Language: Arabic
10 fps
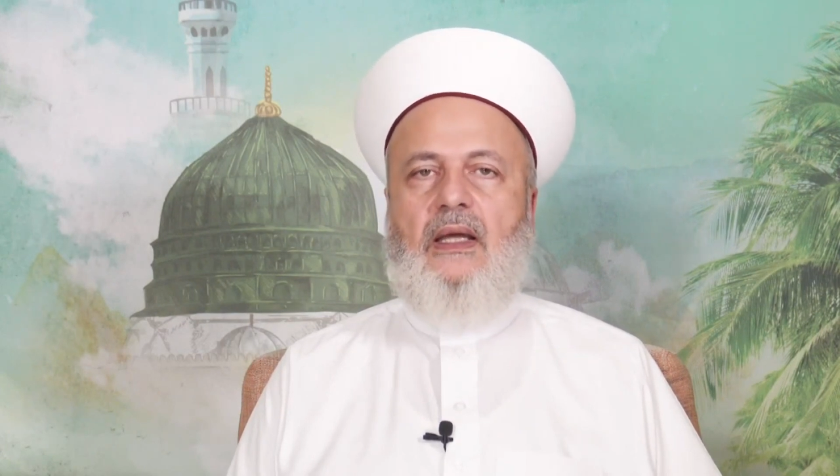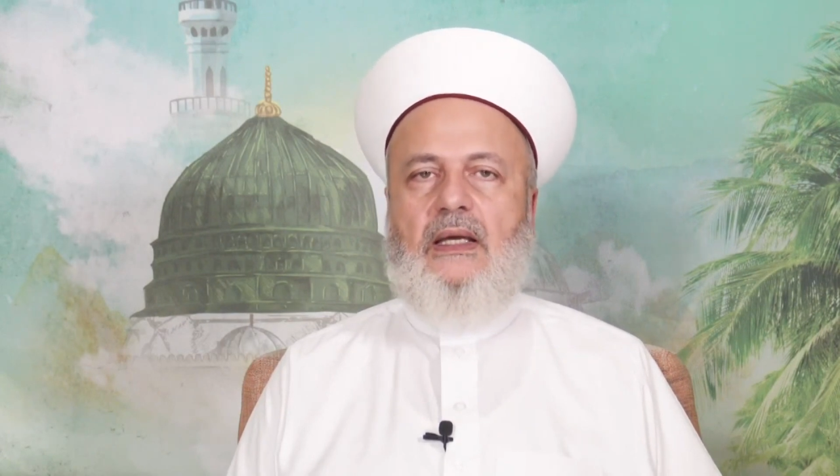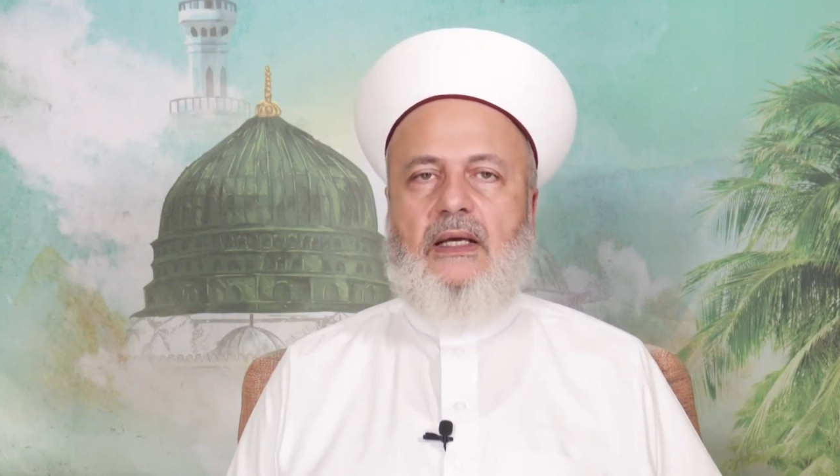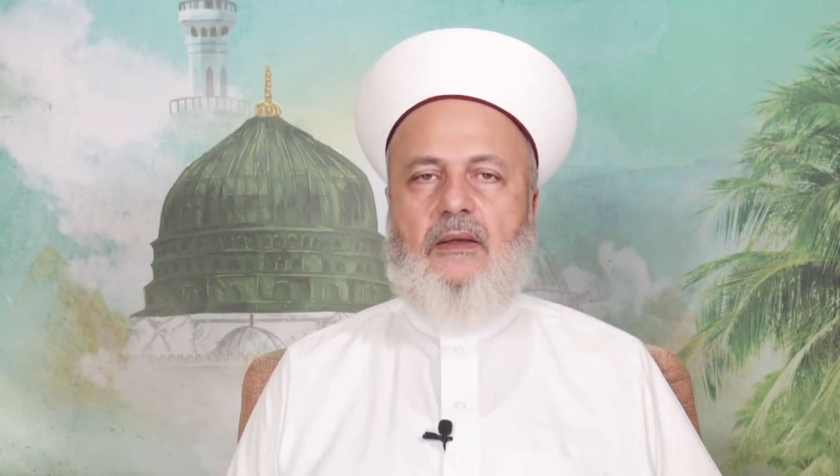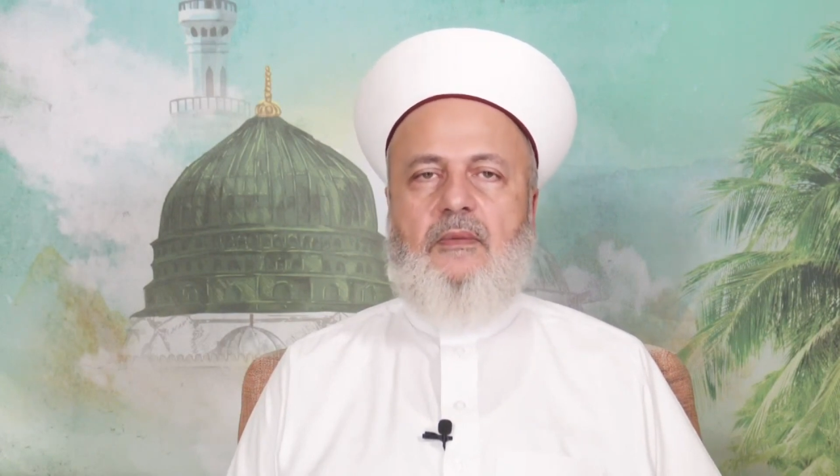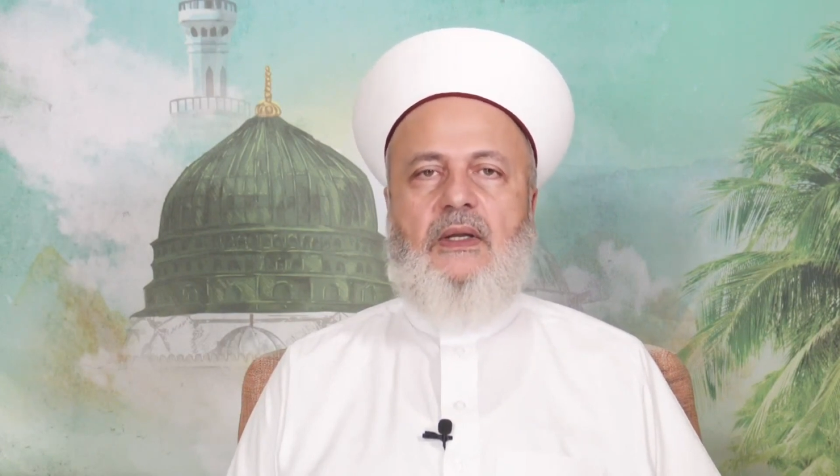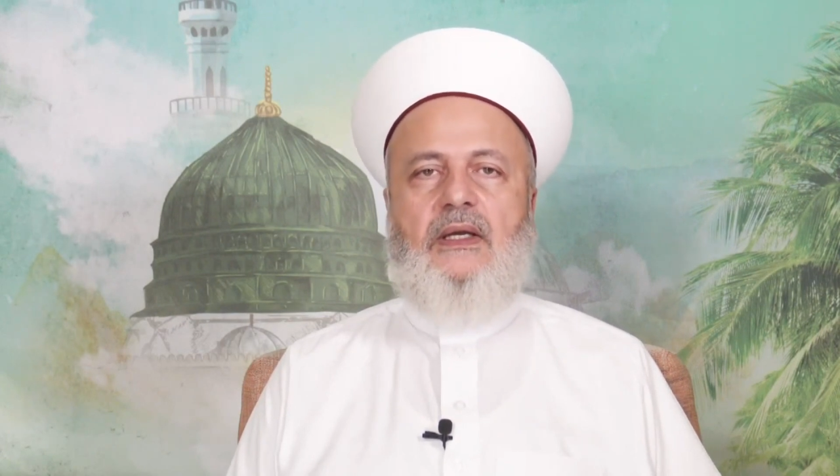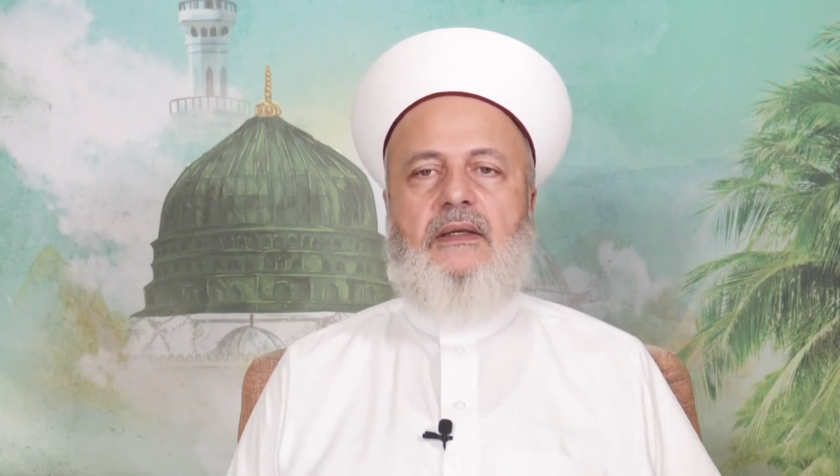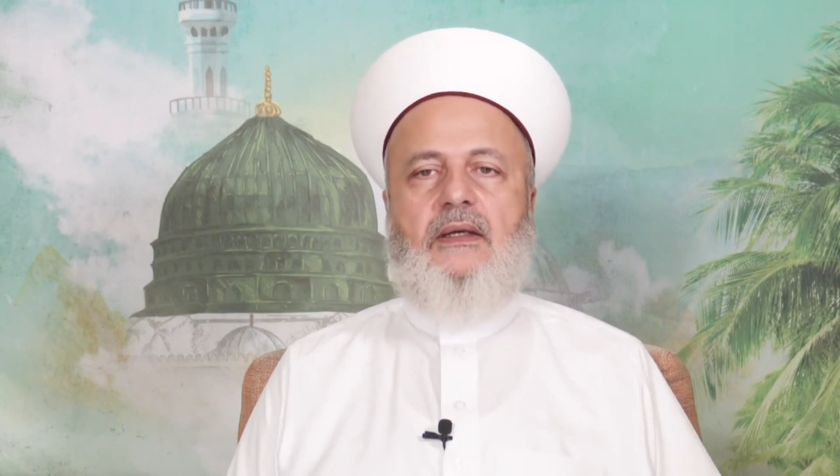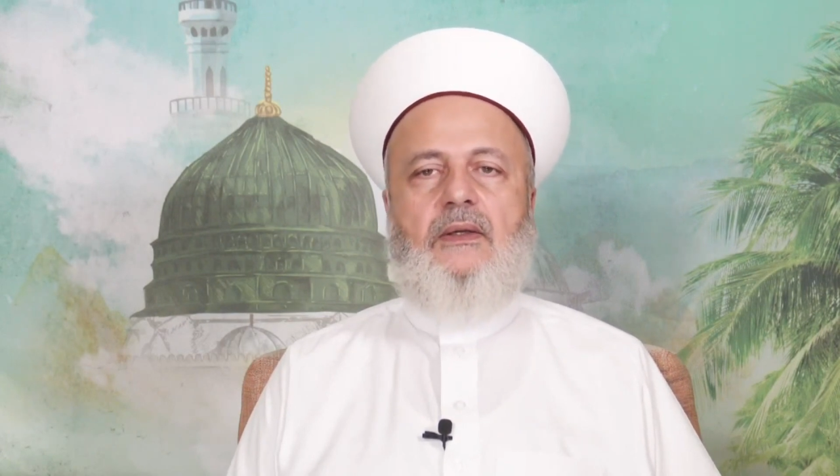قبل أن
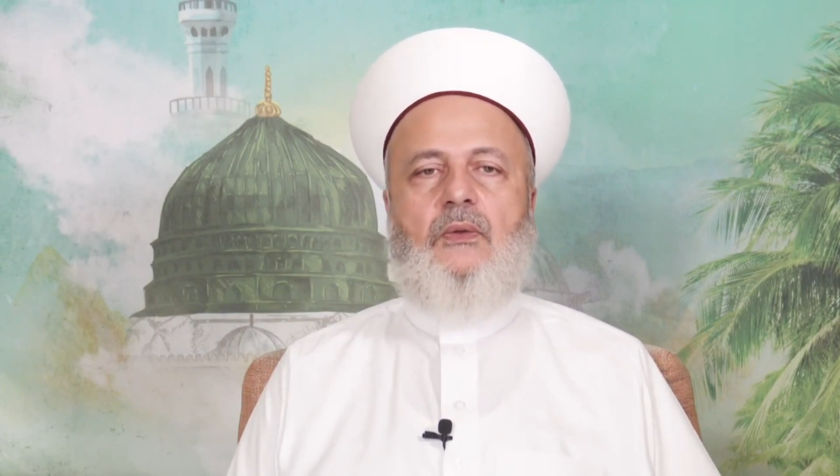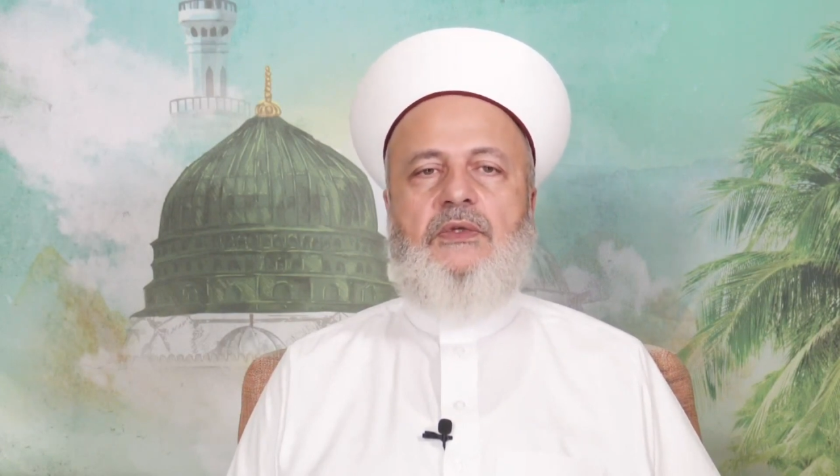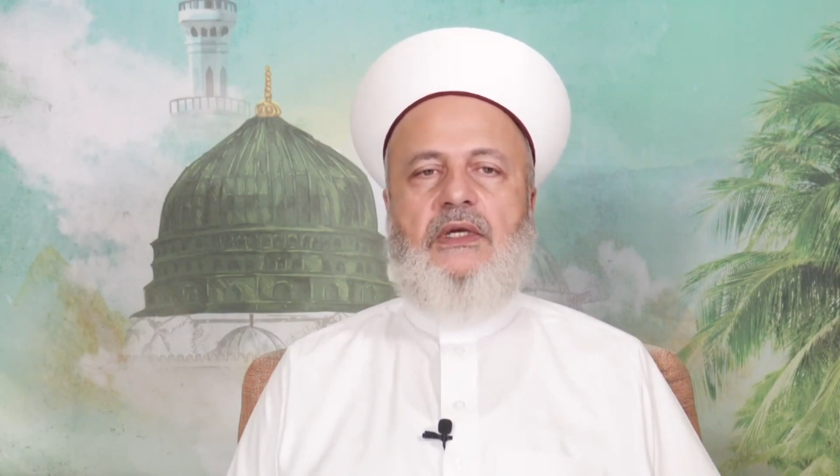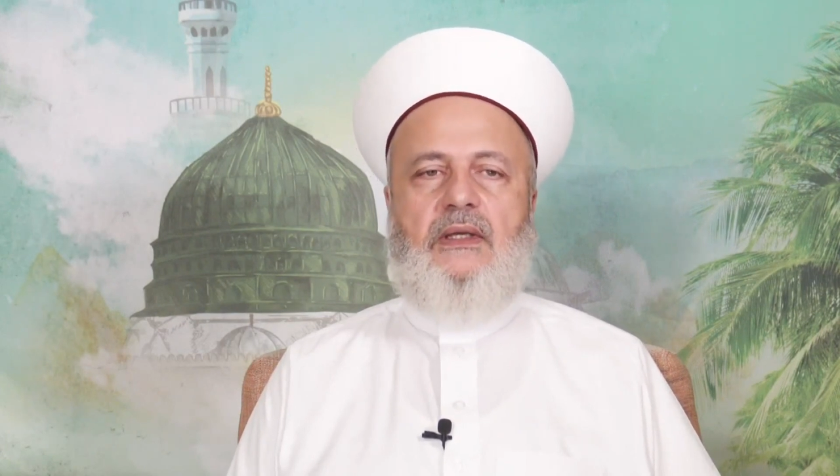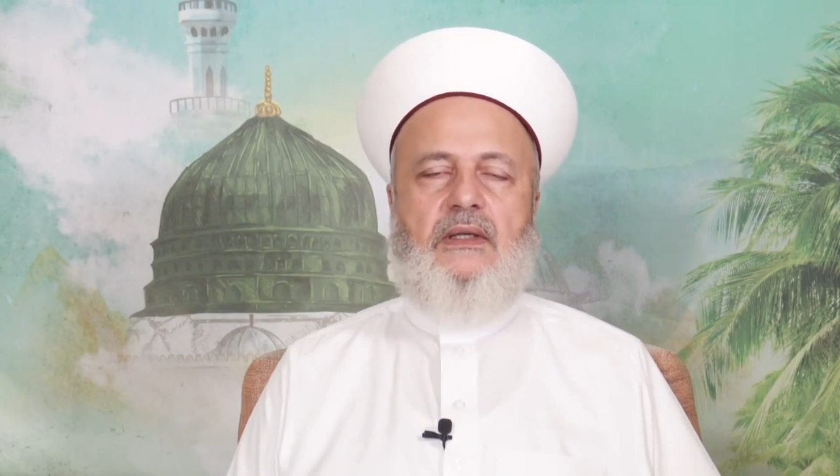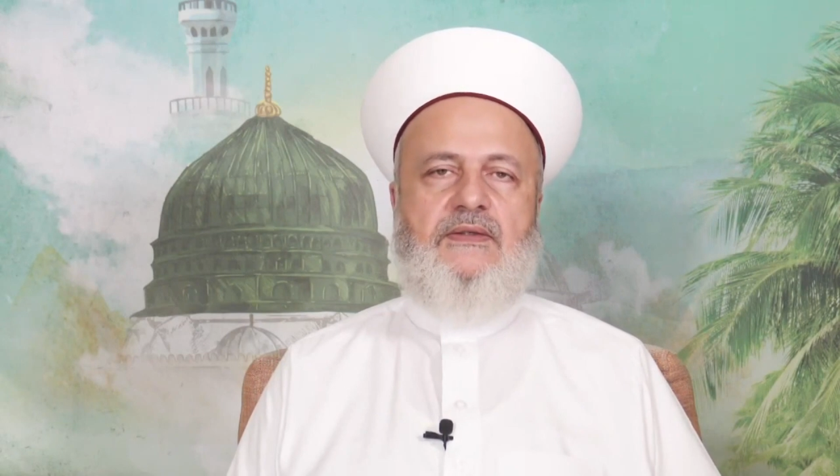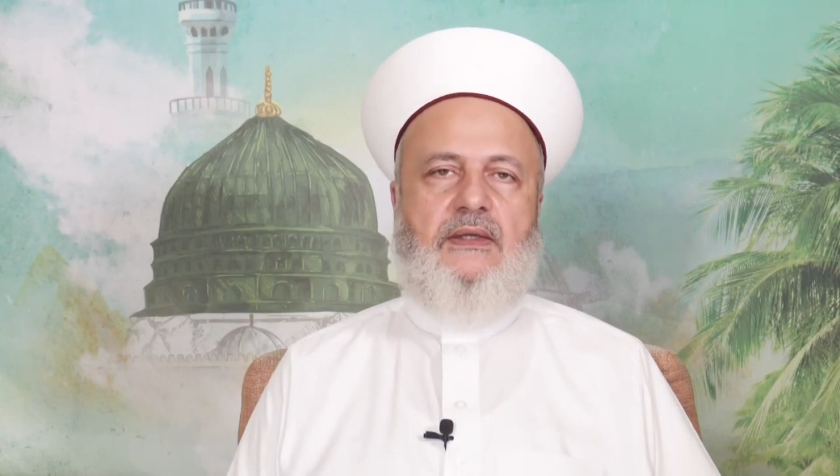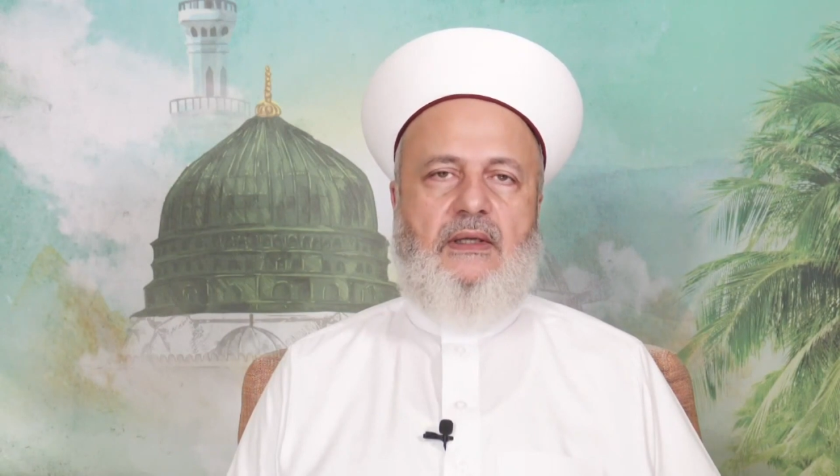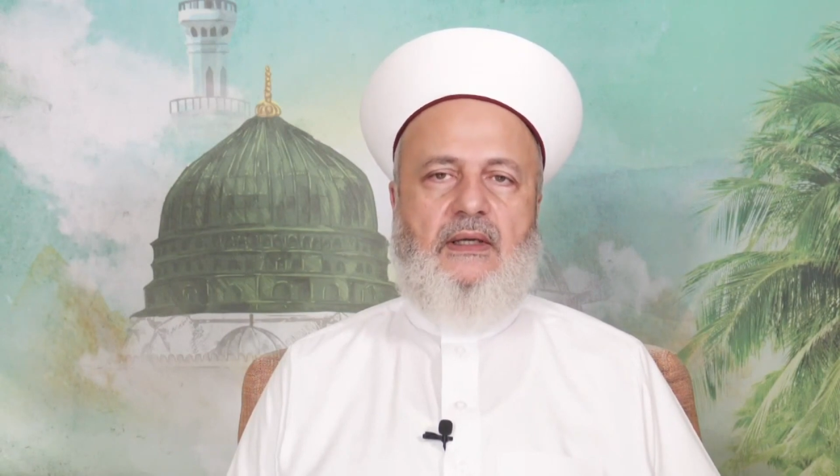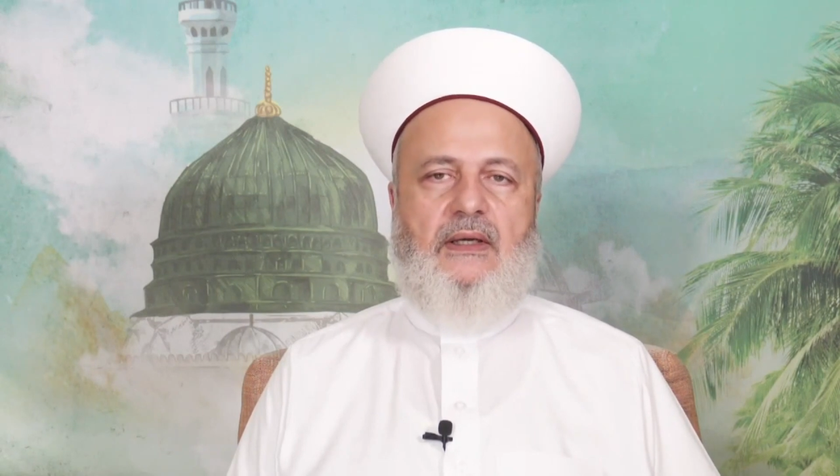يخرج إلى
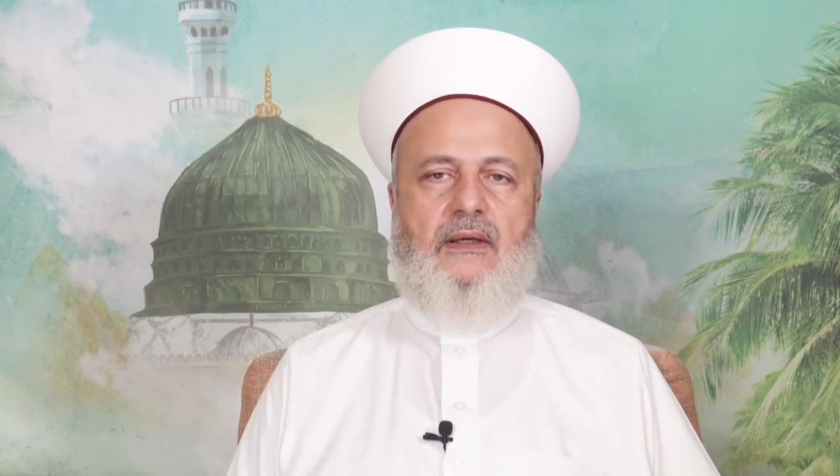الصلاة